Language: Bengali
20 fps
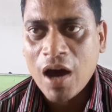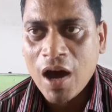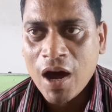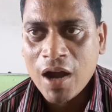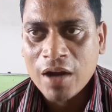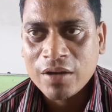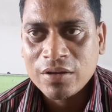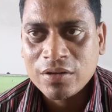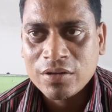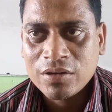
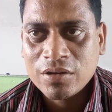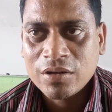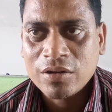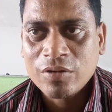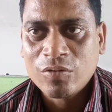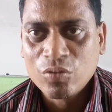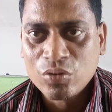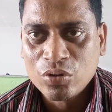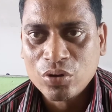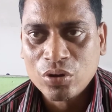আট
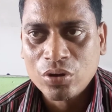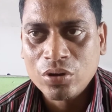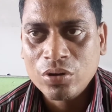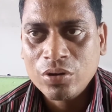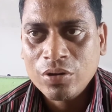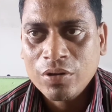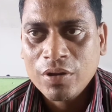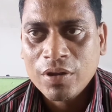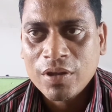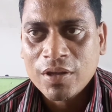গুণ্য
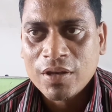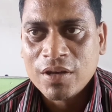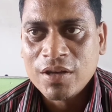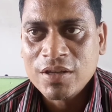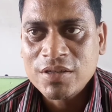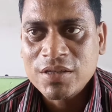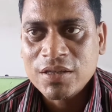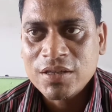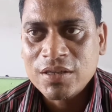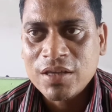
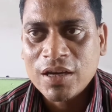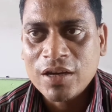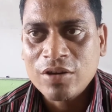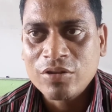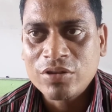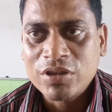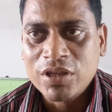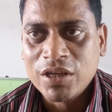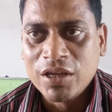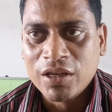নিচে থাকলো
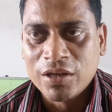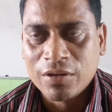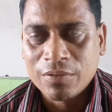তিন